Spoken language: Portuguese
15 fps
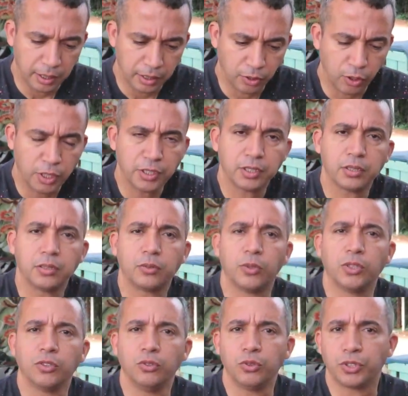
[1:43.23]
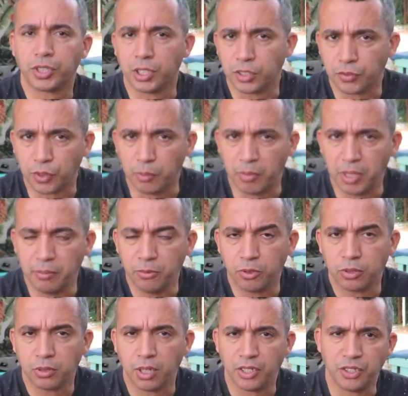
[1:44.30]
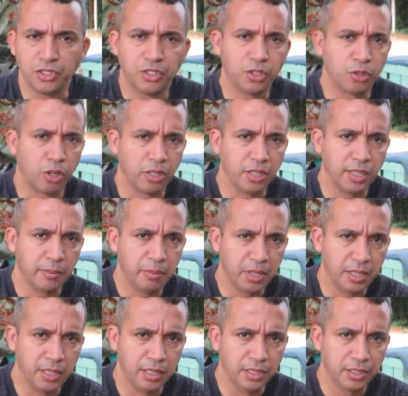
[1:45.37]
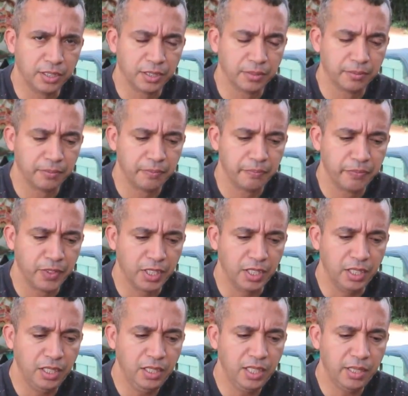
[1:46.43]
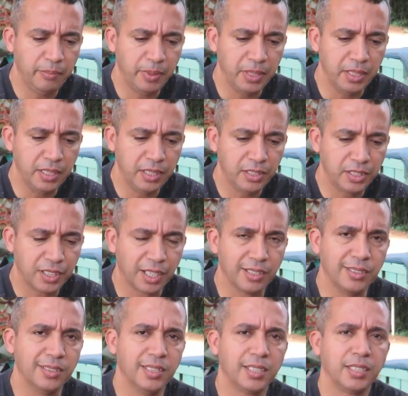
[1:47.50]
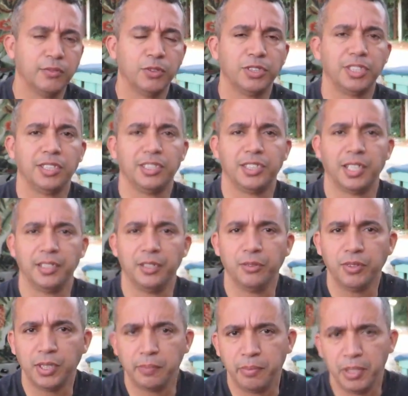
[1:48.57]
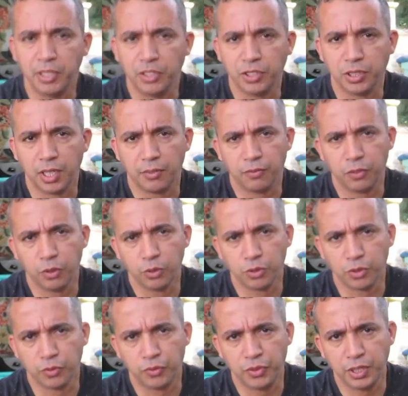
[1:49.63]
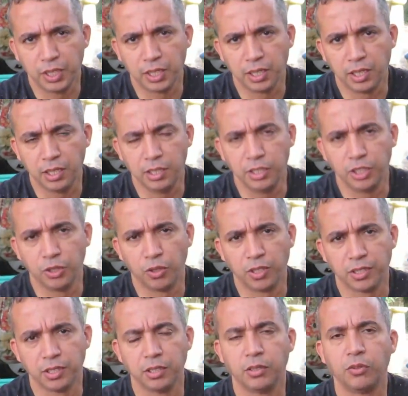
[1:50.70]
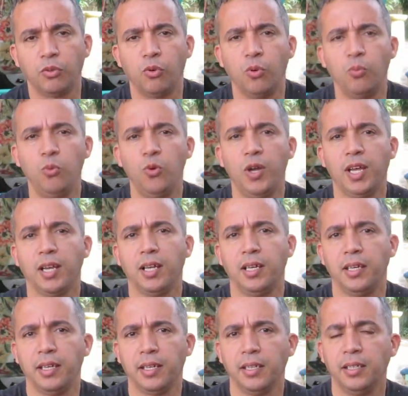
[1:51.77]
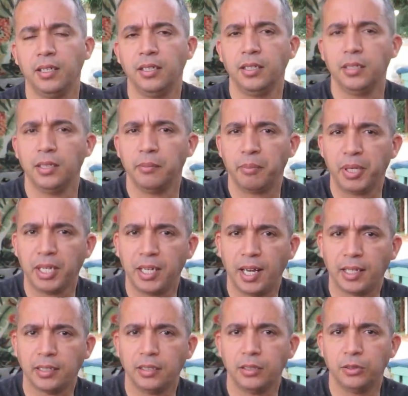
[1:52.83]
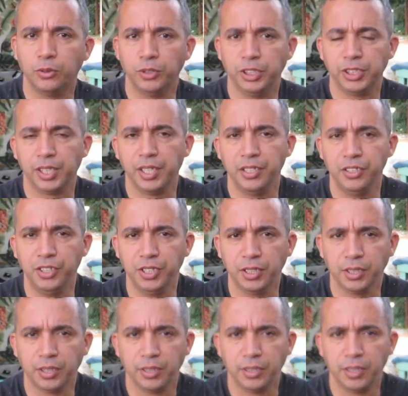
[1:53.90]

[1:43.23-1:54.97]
nós, quando nos transformamos, a gente se torna independente. E independente quer dizer que você já não depende da filosofia religiosa como ela é pregada hoje em dia